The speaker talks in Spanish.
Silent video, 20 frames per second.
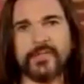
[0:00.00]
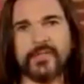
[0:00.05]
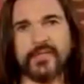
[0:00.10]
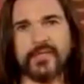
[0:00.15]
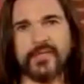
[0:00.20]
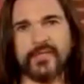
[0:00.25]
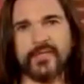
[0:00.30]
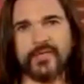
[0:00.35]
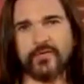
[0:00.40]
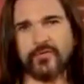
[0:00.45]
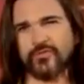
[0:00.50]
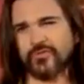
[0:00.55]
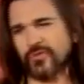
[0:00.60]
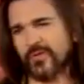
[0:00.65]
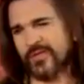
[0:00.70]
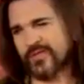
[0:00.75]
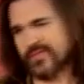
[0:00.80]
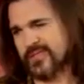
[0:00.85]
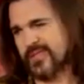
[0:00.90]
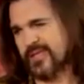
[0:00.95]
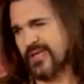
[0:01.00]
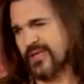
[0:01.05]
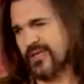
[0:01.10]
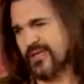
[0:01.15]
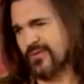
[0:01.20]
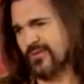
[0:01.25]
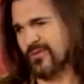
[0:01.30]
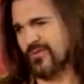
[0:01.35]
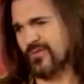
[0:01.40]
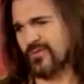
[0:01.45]
eh, con Soda
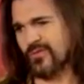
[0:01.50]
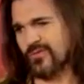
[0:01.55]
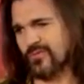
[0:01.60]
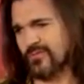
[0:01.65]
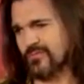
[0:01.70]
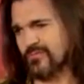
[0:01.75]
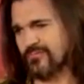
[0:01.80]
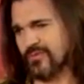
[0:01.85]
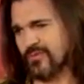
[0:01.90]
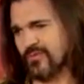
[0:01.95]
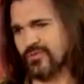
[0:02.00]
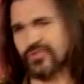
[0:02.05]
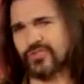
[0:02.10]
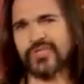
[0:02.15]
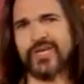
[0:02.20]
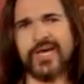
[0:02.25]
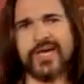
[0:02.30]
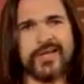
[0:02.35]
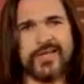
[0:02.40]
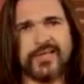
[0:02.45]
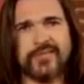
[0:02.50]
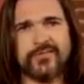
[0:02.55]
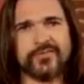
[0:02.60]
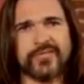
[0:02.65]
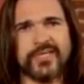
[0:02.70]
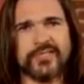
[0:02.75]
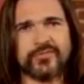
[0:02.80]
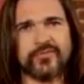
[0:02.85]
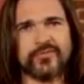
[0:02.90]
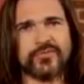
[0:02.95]
Stereo, con, Charlie, o
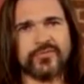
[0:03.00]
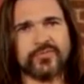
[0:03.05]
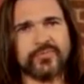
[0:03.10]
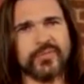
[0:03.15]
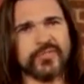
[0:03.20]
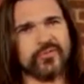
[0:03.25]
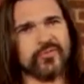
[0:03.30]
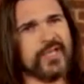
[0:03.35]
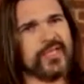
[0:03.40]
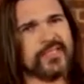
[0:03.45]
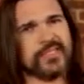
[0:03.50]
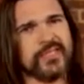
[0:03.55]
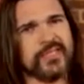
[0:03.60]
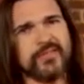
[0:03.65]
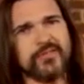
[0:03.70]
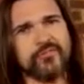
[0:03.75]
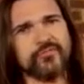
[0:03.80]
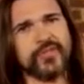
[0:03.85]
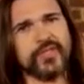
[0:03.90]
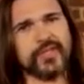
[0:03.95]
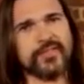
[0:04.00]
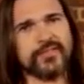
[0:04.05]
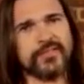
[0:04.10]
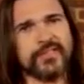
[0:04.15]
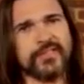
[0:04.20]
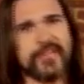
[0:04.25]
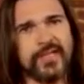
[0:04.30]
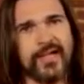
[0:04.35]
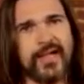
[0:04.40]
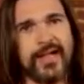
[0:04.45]
sea, todos estos personajes que vinieron de
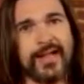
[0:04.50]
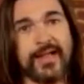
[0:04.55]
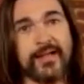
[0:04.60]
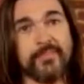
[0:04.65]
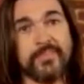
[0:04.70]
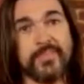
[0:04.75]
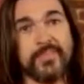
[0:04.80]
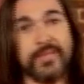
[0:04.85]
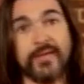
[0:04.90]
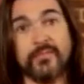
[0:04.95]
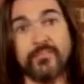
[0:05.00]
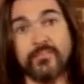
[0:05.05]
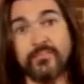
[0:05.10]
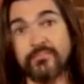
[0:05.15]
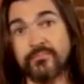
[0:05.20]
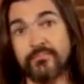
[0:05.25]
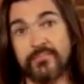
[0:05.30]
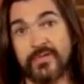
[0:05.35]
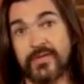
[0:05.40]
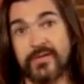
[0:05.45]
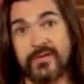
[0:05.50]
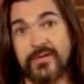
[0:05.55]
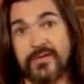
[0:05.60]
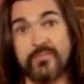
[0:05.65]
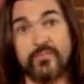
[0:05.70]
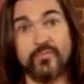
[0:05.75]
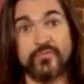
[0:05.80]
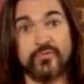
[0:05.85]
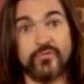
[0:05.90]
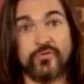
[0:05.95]
Argentina a cambiar el,
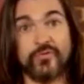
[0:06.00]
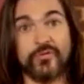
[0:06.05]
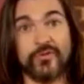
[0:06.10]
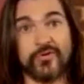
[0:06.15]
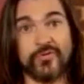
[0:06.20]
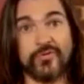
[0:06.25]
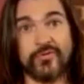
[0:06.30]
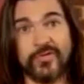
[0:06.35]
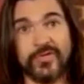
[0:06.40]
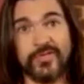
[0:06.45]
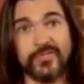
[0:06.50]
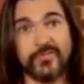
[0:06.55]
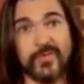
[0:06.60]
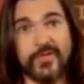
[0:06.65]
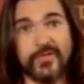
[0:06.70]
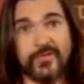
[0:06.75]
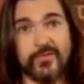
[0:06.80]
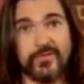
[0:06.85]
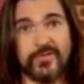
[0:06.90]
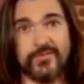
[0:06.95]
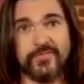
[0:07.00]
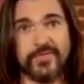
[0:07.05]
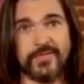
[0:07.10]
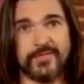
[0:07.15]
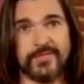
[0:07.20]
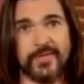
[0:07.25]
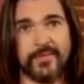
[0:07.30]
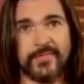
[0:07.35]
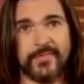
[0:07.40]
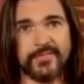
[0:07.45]
mundo del rock en español
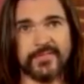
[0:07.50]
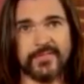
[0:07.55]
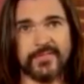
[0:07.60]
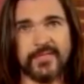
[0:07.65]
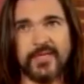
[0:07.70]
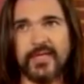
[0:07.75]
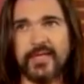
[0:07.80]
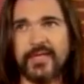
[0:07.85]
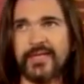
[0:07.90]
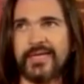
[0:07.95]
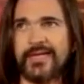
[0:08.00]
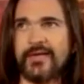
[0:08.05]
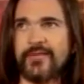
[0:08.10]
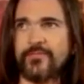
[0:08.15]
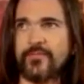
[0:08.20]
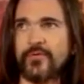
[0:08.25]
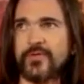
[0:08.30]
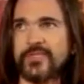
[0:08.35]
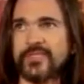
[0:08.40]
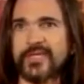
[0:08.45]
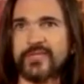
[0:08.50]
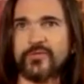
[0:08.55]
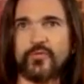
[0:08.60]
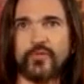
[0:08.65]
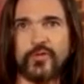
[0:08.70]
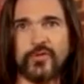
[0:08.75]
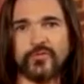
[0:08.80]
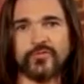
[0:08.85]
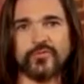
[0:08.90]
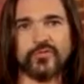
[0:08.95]
definitivamente, y la influencia que
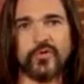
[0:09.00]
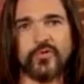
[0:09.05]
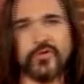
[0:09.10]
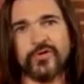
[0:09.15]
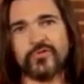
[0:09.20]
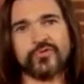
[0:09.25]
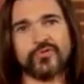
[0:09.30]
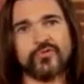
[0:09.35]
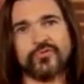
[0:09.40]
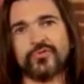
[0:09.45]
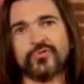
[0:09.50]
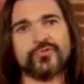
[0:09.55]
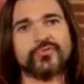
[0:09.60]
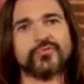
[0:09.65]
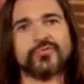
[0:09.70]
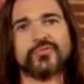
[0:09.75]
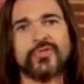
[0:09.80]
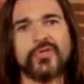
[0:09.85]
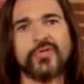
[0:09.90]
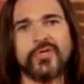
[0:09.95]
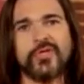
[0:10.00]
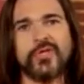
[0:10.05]
tuvieron sobre nosotros,